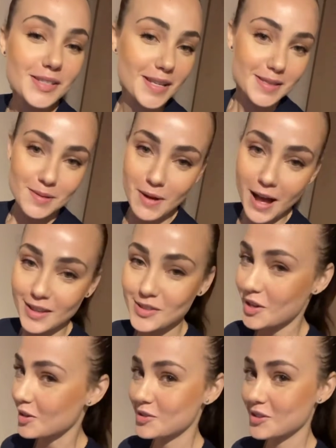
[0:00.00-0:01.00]
Cosa si
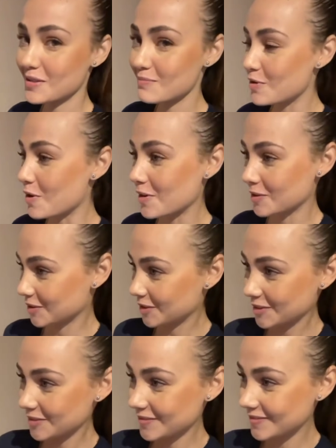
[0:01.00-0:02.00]
mangia oggi di
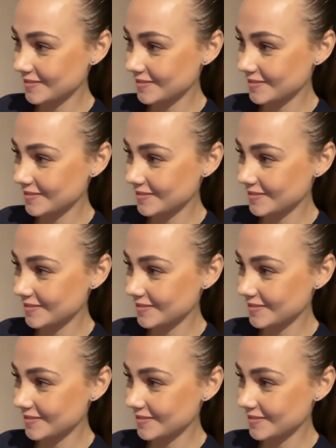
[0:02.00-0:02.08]
buono?